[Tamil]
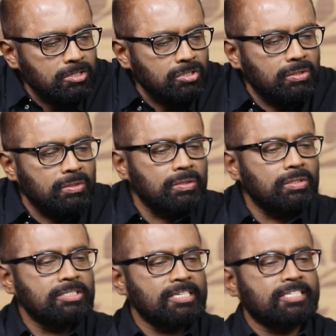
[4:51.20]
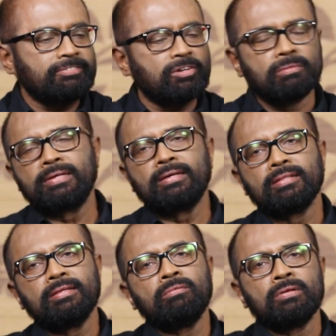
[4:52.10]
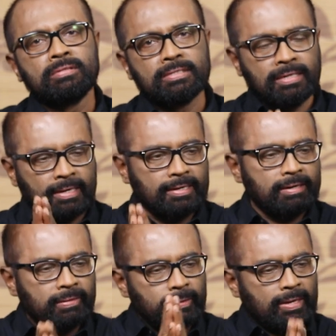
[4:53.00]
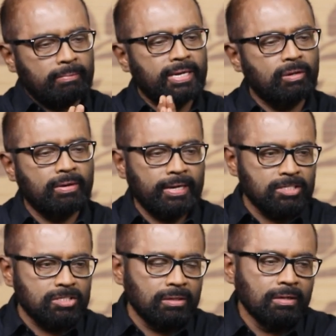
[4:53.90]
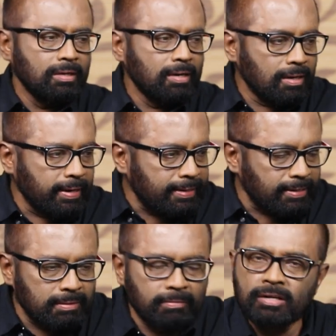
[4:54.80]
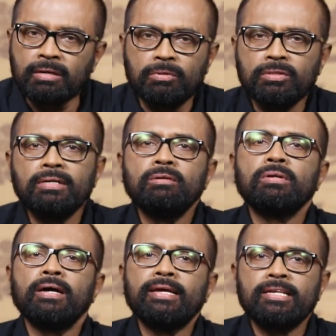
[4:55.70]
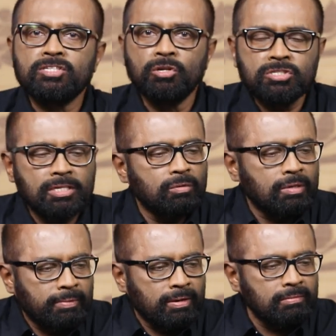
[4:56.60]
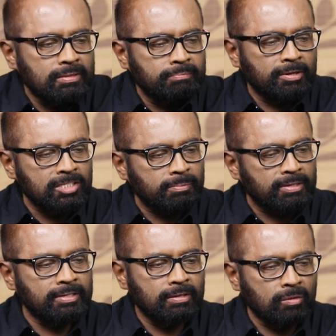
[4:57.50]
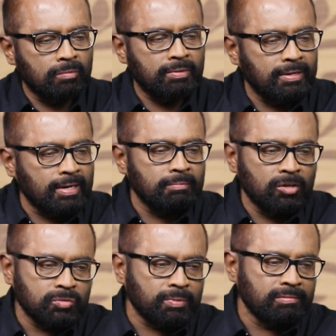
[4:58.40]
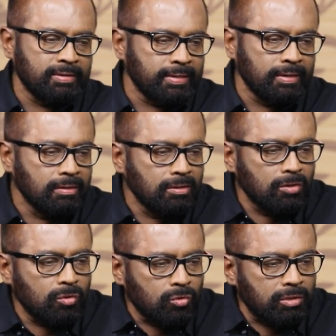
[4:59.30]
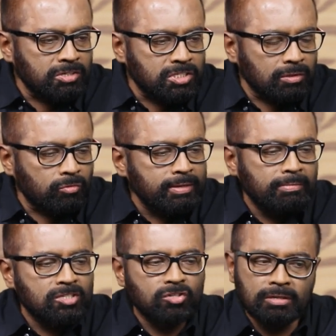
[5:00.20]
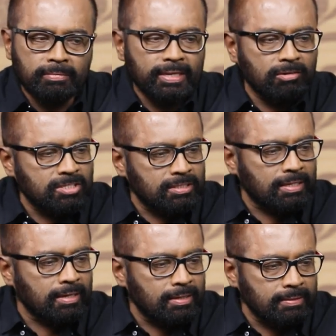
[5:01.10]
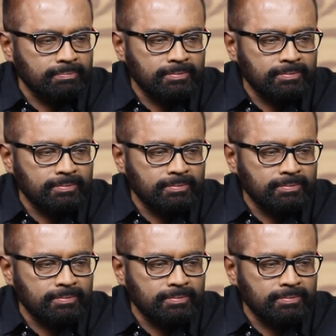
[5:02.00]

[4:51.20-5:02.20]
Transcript: ஸோ சிக்ஸ்டி ஃபோர் அப்படிங்கிறது உங்களுக்கு வந்து ஹண்ட்ரட் அவர் கம்மியான ஒரு ஐஎஸ்ஓ லைட் அதிகமாக இருக்கும்போது ஒரு ஹை ரெசல்யூஷனில் ஒரு படம் வந்து பெருசு படுத்தி எடுக்கணும் அப்படின்னா நம்ம யூஸ் பண்ண வேண்டிய ஒரு விஷயம் ஒயிட் பேலன்ஸ் ஆட்டோமேட்டிக்கில் வச்சு எடுத்திருக்காரு